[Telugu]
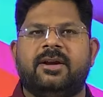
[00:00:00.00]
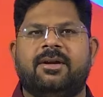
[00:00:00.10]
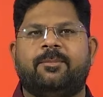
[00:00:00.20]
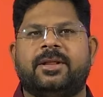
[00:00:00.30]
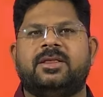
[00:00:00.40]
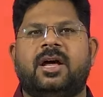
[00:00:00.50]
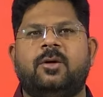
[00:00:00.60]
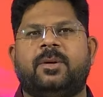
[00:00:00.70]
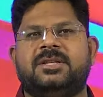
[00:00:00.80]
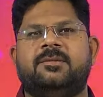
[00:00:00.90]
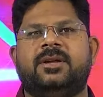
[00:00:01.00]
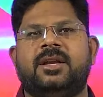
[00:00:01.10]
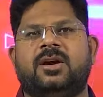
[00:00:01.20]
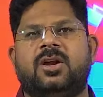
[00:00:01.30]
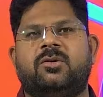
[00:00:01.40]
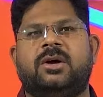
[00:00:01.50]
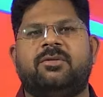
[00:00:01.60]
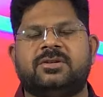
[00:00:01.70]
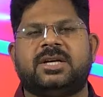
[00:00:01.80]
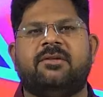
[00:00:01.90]
రెండు వేల పద్నాలుగు ఎన్నికల్లో కూడా
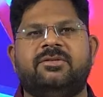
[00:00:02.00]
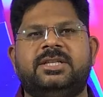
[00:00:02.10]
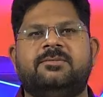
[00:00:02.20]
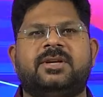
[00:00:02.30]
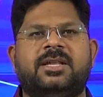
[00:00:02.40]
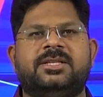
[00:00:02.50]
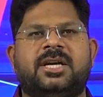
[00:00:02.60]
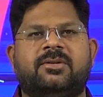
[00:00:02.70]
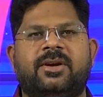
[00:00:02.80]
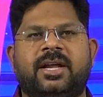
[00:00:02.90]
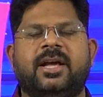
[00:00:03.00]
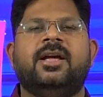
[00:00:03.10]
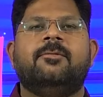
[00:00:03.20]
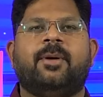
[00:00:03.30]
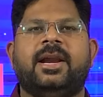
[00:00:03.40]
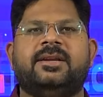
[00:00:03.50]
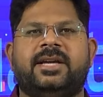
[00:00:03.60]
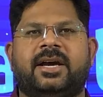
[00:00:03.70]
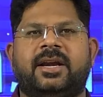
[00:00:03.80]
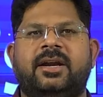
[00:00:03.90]
వరుసగా విజయం సాధించినటువంటి
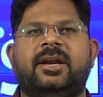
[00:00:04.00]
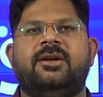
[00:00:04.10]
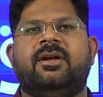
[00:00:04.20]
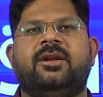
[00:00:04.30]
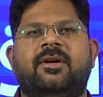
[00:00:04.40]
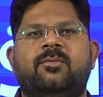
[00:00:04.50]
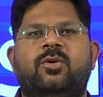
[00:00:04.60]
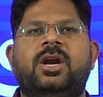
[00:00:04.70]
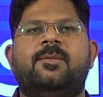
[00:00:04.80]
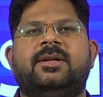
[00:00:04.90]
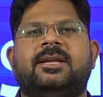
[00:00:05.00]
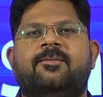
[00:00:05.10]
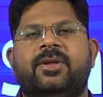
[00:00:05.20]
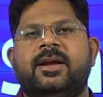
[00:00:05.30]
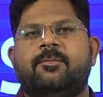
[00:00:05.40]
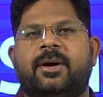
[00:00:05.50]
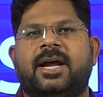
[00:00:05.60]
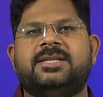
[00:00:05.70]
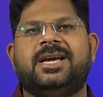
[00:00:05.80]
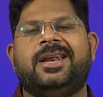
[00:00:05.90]
పైలశేఖర్ రెడ్డి రెండు వేల ఇరవై మూడులో మాత్రం
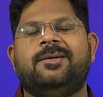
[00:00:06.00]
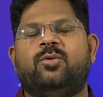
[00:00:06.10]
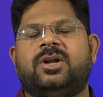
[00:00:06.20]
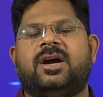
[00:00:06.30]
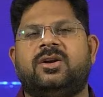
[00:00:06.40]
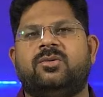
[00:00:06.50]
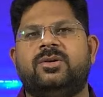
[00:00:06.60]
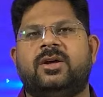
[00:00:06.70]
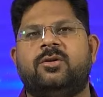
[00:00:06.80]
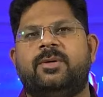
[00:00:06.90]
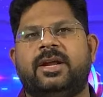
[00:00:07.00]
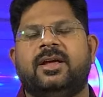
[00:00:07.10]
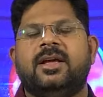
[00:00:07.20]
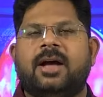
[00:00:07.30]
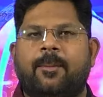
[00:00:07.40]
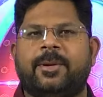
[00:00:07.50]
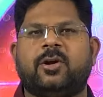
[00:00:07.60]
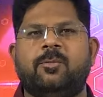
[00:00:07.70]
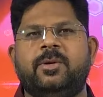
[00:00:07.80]
పరాజయాన్ని మూటగట్టుకున్నారు మరి అప్పట్లో